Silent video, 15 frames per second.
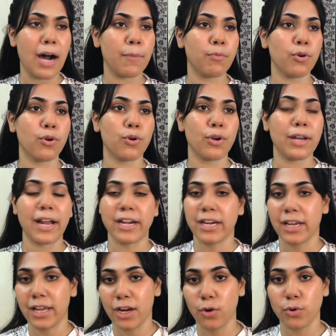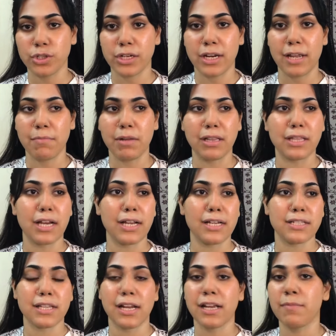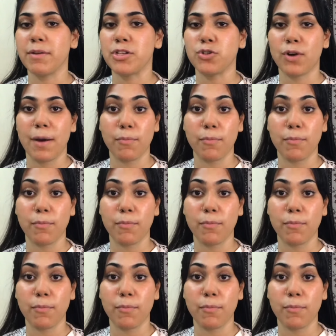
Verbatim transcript: आप लोग को लैक्टिक केयर लोशन नहीं मिलता है इस तरह की मैं जो